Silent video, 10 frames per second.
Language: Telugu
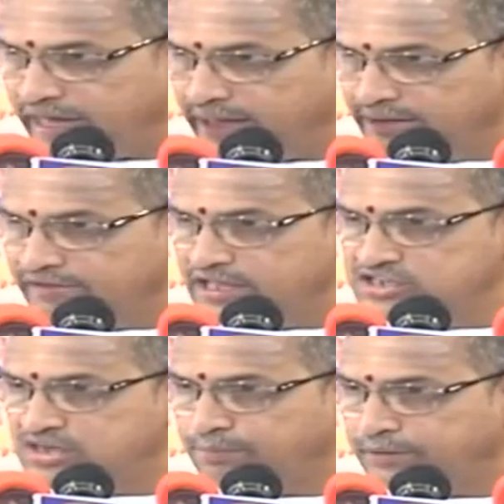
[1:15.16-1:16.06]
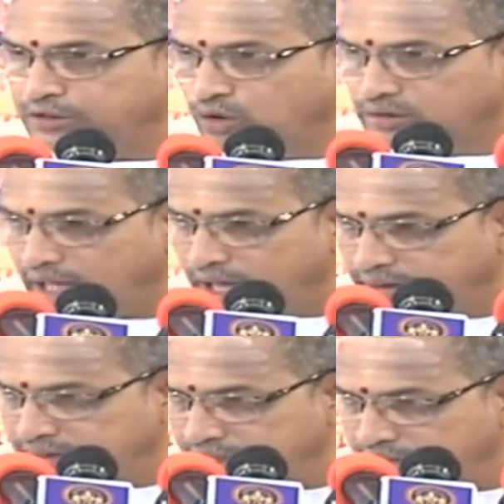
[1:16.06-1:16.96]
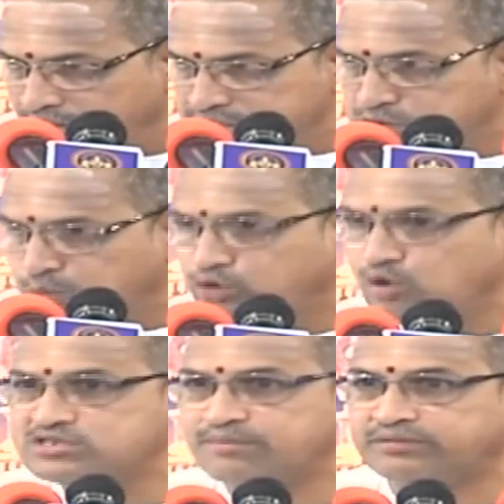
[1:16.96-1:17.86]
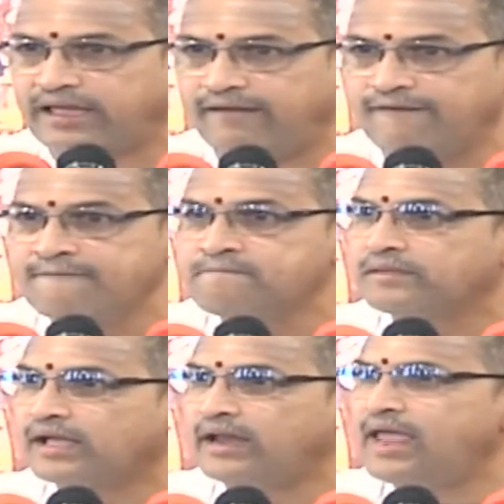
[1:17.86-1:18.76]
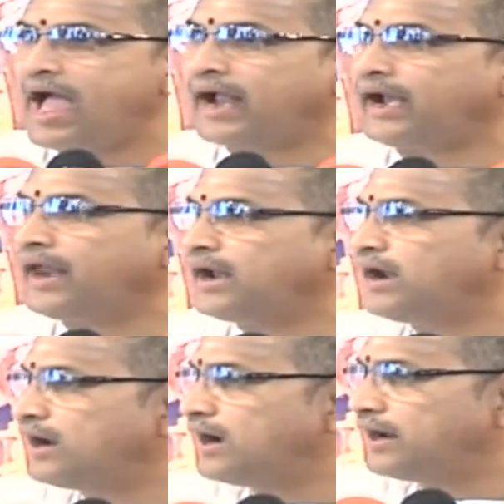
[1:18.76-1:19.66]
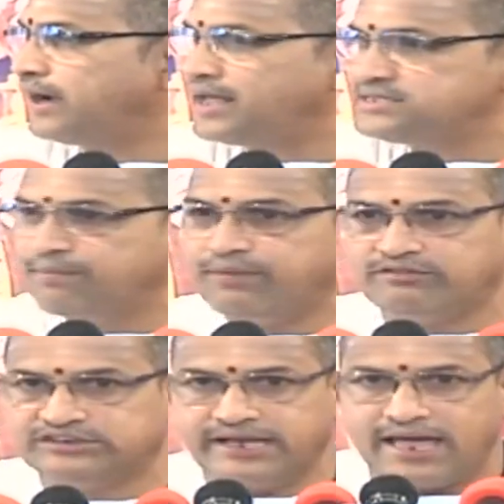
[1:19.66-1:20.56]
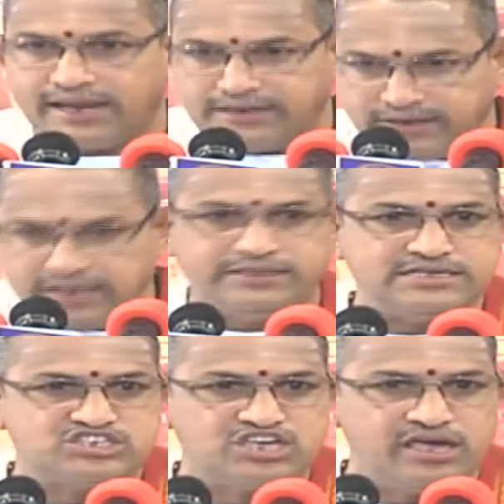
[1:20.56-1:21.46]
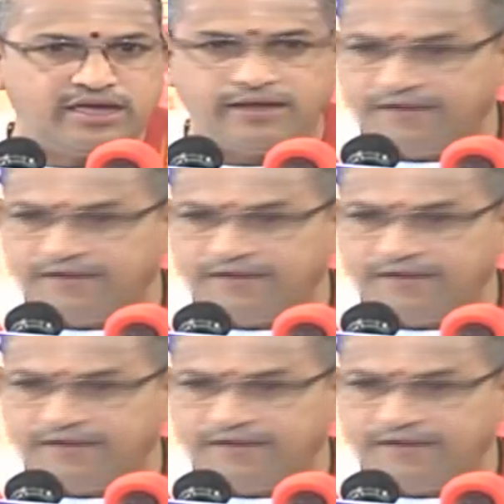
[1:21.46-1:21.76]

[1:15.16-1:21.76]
వేదం ఏం చెప్పిందో దాన్నే స్మృతులు చెప్తాయి కానీ అక్కడక్కడక్కడక్కడ చెప్పిన విషయాలన్నీ తీసి